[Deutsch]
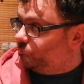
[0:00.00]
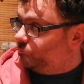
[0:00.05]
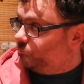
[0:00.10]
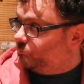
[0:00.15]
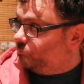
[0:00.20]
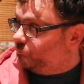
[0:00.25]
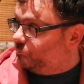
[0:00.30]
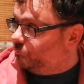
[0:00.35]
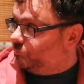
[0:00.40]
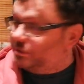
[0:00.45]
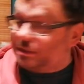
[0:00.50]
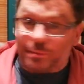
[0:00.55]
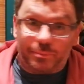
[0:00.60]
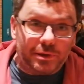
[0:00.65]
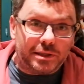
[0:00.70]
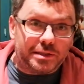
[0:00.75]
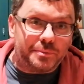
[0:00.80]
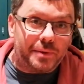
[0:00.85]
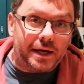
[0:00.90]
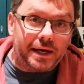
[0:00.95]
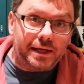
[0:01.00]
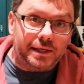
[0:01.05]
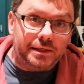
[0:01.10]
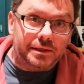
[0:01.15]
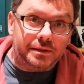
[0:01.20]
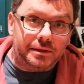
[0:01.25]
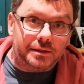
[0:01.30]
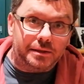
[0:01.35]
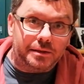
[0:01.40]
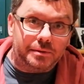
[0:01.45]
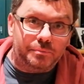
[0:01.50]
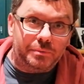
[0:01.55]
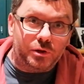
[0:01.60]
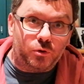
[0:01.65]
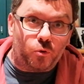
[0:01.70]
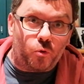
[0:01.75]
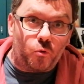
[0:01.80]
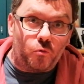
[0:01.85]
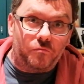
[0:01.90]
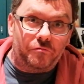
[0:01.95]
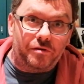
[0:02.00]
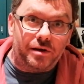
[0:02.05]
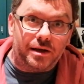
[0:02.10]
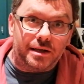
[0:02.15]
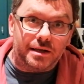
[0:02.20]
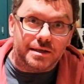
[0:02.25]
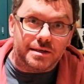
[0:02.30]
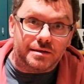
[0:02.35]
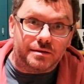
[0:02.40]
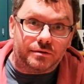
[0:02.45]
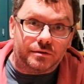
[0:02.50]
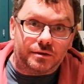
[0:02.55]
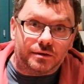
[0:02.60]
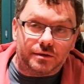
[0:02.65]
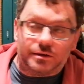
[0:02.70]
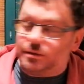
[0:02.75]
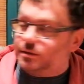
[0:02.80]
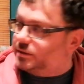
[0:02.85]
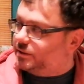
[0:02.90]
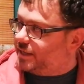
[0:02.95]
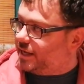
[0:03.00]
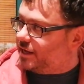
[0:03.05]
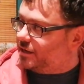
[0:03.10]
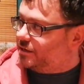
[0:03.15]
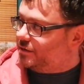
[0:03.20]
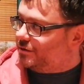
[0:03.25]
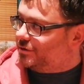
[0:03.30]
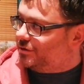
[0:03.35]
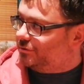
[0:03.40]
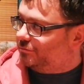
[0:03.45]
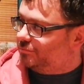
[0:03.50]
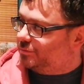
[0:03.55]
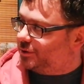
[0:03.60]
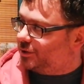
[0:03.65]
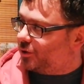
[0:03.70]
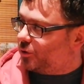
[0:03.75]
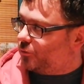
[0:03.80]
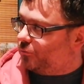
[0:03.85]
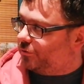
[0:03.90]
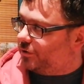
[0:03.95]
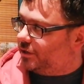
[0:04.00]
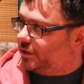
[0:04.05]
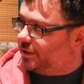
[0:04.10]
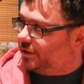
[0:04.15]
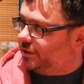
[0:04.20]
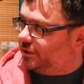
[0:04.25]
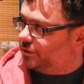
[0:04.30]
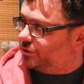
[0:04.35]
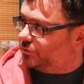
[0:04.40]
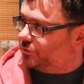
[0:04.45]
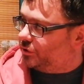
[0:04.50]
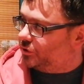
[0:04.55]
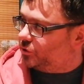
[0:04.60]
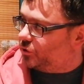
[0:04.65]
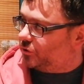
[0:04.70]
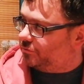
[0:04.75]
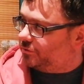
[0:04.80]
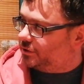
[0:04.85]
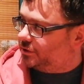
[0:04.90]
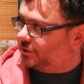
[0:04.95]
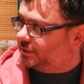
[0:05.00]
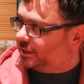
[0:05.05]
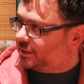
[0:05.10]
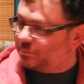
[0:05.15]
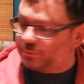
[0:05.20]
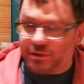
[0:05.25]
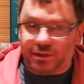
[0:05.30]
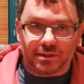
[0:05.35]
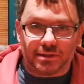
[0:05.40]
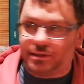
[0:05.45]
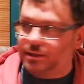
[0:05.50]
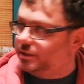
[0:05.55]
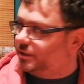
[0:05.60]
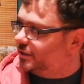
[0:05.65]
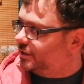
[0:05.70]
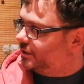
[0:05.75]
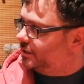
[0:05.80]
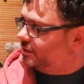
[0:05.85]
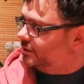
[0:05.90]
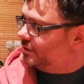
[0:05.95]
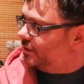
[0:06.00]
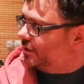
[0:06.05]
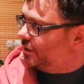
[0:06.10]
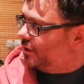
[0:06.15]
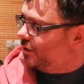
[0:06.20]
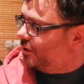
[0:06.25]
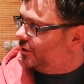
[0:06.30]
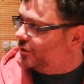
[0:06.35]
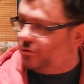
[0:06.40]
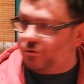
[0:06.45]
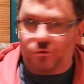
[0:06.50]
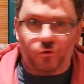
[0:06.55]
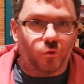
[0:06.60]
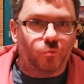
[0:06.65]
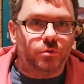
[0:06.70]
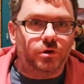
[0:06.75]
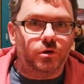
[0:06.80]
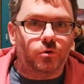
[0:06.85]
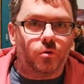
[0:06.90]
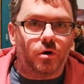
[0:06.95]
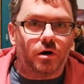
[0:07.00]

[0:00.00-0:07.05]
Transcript: Äh, ich habe jetzt mal einen äh, Mikrowellendeckel draufgelegt und ich hoffe, dass mir das Ding hier nicht um die